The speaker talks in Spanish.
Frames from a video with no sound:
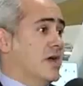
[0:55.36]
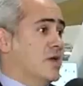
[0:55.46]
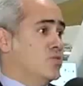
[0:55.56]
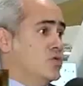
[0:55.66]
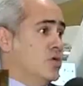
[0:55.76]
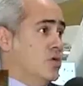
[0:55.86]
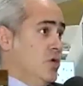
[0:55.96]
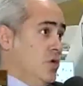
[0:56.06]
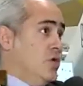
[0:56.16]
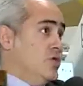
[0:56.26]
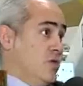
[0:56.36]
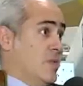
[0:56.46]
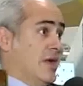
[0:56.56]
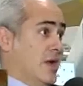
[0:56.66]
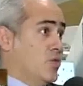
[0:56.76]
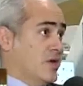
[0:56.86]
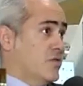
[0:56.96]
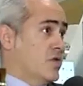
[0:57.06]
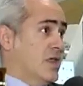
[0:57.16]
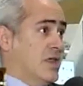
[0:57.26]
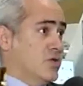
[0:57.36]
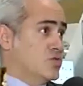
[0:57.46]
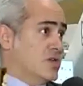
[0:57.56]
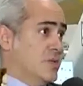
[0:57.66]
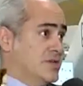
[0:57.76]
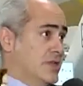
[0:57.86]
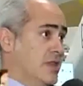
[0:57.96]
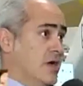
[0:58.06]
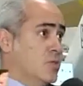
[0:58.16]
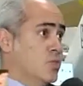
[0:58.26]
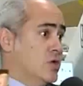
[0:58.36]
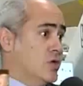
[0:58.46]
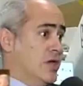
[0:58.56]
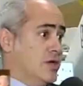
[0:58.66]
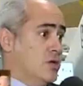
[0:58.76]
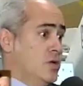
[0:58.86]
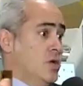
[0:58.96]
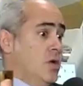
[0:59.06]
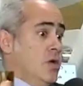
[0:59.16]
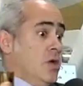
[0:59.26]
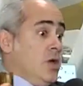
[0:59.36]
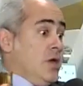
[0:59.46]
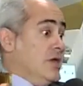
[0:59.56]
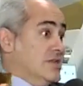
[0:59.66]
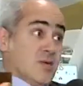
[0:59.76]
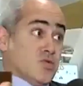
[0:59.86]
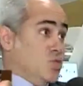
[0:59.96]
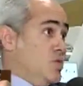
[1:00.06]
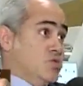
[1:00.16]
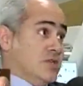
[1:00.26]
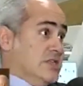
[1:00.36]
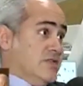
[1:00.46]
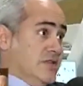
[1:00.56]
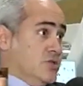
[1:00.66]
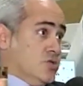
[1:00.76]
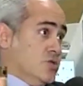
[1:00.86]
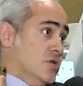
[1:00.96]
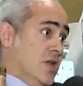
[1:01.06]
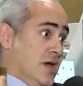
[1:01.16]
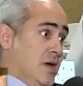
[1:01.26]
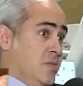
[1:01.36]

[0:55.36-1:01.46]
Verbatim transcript: del mundo de una manera muy reforzada con nuestra presencia con vuelo diario y estamos muy muy satisfechos. La